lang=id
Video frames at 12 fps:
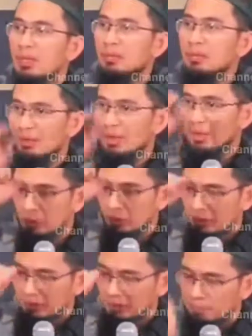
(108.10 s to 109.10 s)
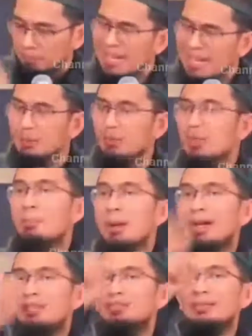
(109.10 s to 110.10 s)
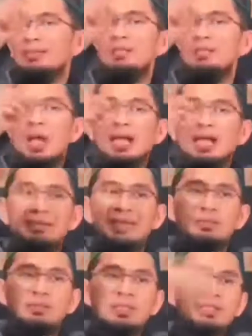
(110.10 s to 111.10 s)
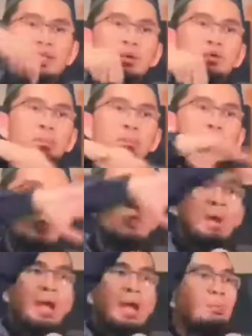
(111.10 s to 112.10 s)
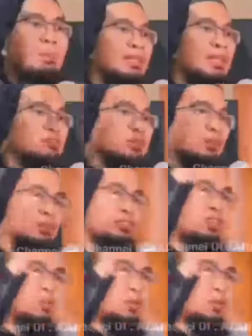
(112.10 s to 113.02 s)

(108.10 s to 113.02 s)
Kalau orang itu sholatnya benar, maka sholat itu akan melatih dia untuk berubah, bertransformasi